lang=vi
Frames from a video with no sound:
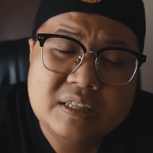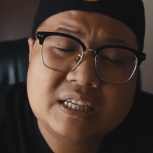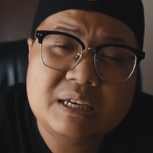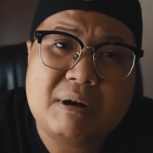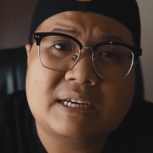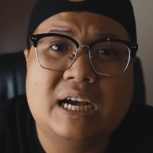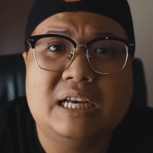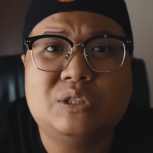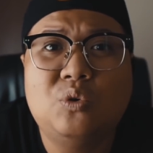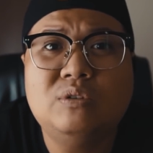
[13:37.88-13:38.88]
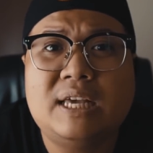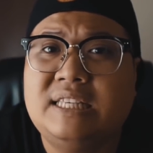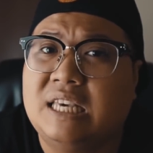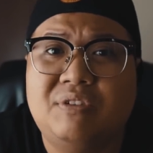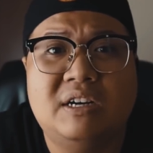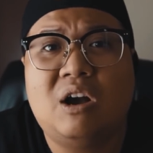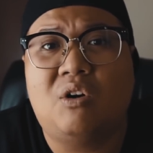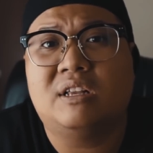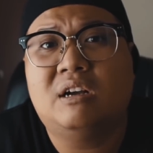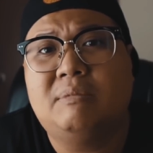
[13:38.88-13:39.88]
khi mặt trời xuống thấy chị vẫn
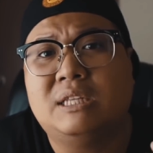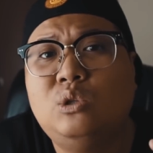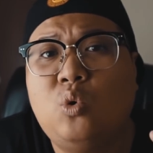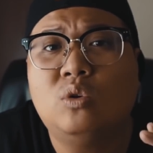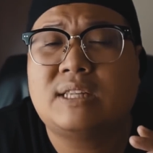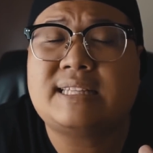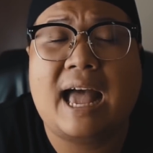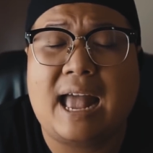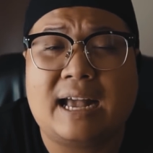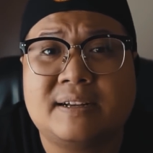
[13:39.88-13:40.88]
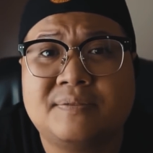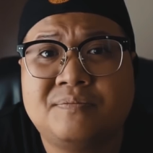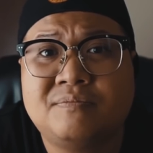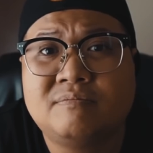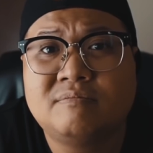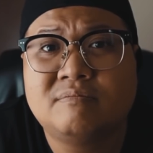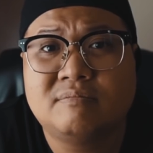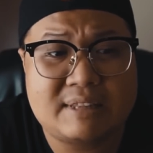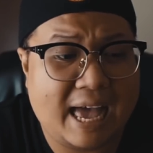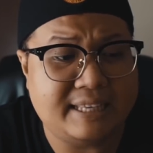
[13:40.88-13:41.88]
ngồi đó mà điếu thuốc đã tàn
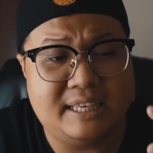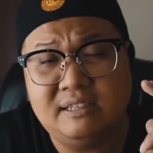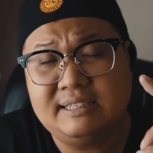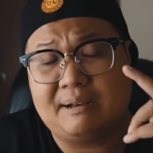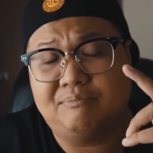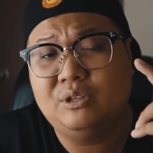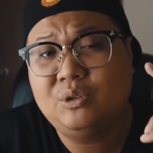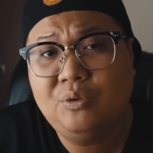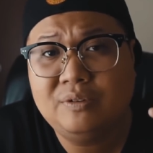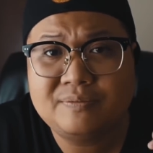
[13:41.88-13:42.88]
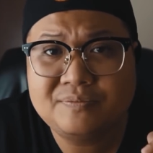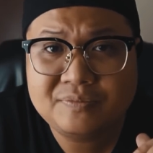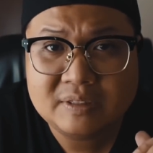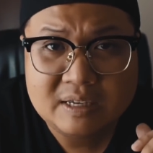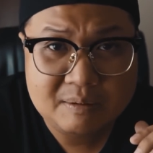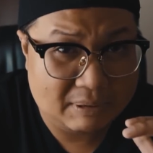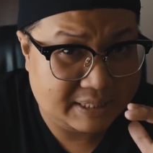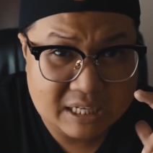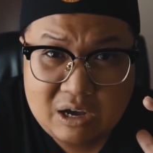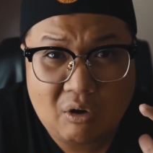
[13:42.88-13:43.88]
tay chị vẫn cầm điếu thuốc mà
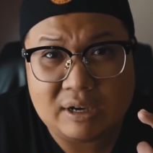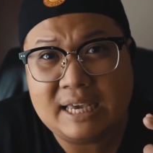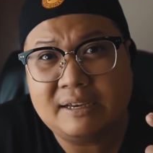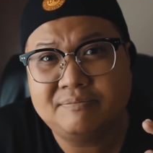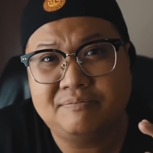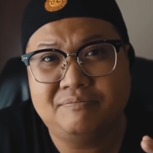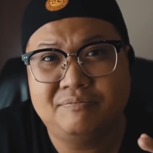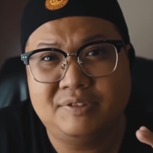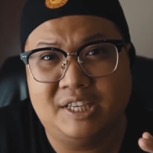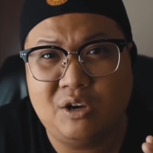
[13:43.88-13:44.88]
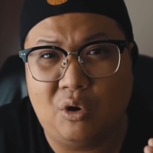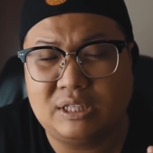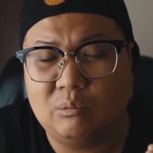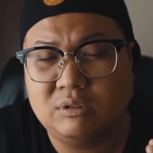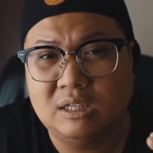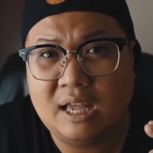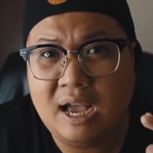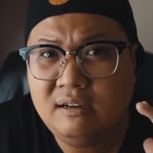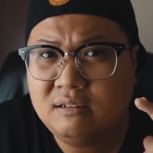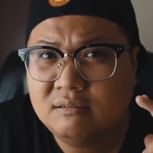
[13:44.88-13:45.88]
chỉ ngồi nha chỉ ngồi trong tư
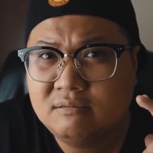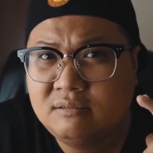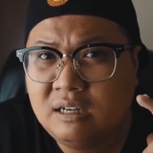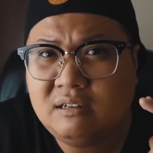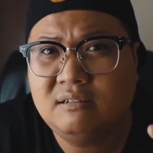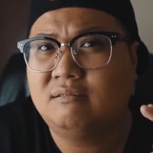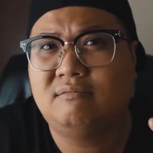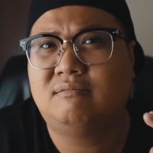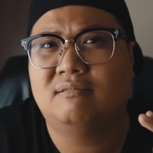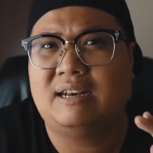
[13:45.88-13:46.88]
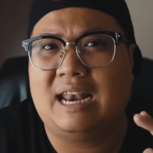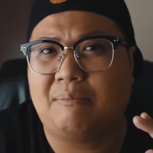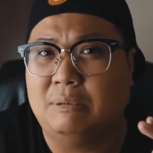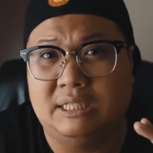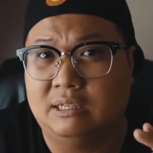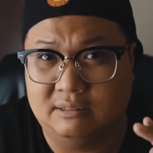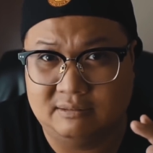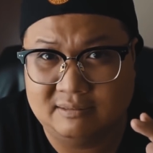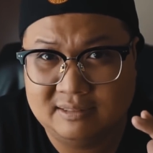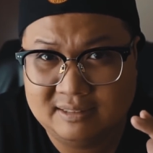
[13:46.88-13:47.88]
thế rất là bình thường